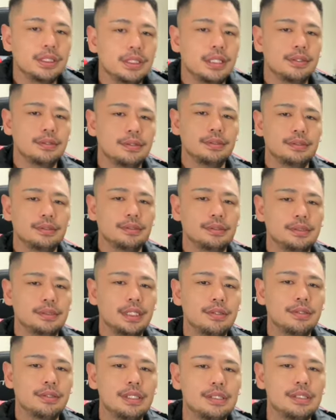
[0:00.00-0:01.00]
むーちゃんを
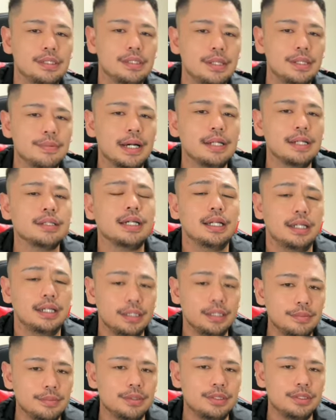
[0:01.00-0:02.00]
ゼロリスでもあるか
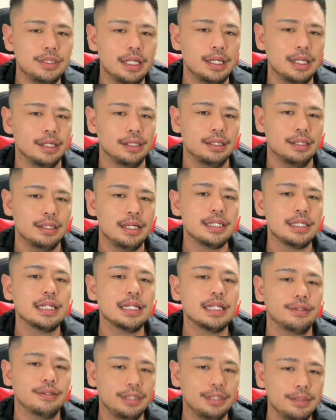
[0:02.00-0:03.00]
らね、むーちゃんあ
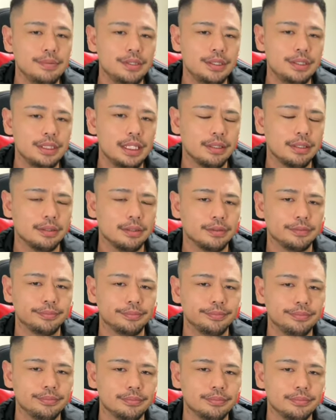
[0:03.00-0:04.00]
りがとうね、むーちゃ
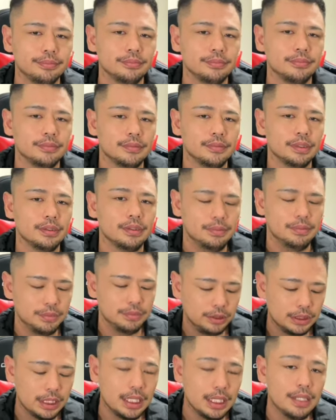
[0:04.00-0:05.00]
ん
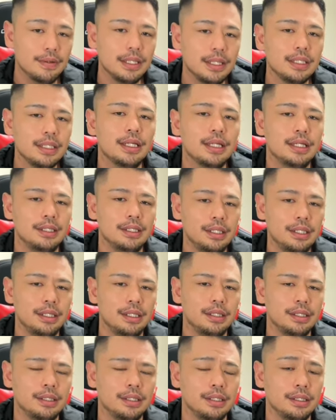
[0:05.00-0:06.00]
俺むーちゃん可愛いから
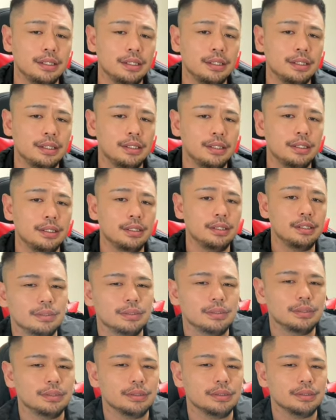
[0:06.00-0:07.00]

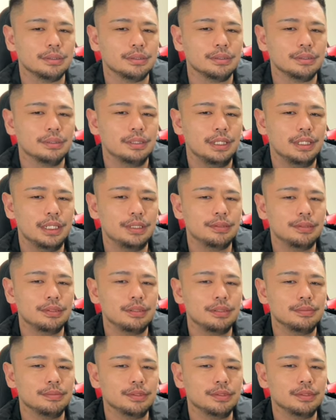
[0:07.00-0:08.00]
ね」
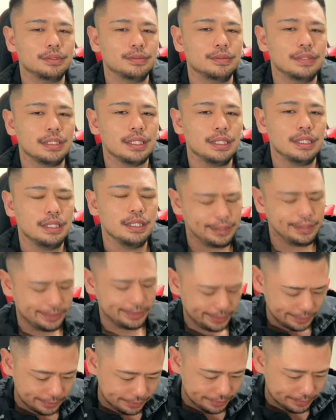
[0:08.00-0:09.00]
アイドルに戻るわけない。
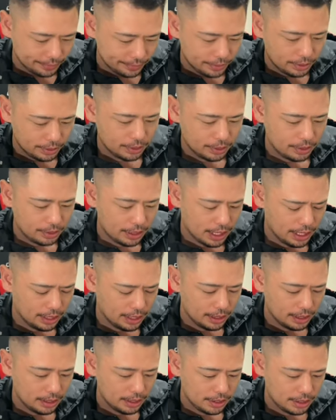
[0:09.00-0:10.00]
い
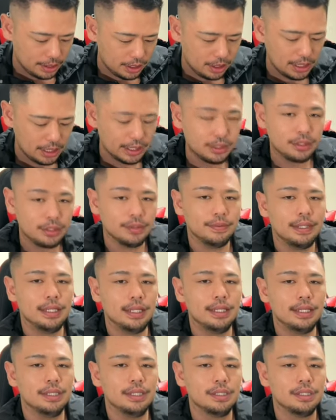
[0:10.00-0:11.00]
や新アッチョ
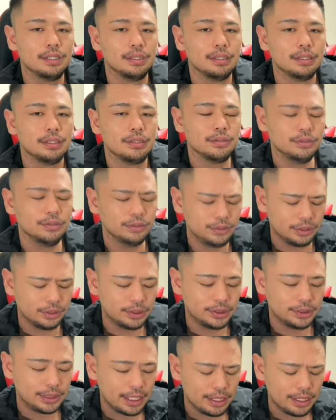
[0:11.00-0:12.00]
はよん
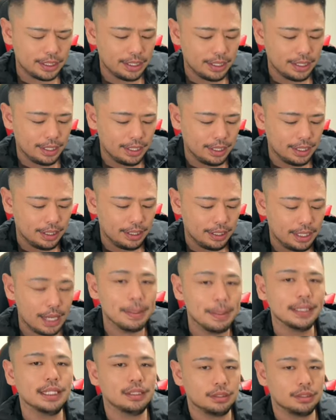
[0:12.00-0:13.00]
じゅっさいから
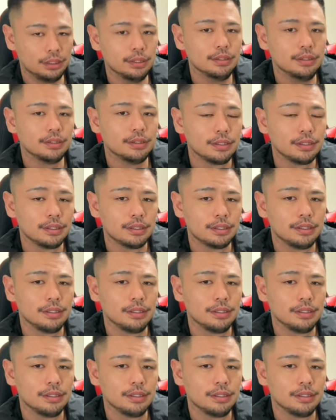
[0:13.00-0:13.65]
羽ばたくよ。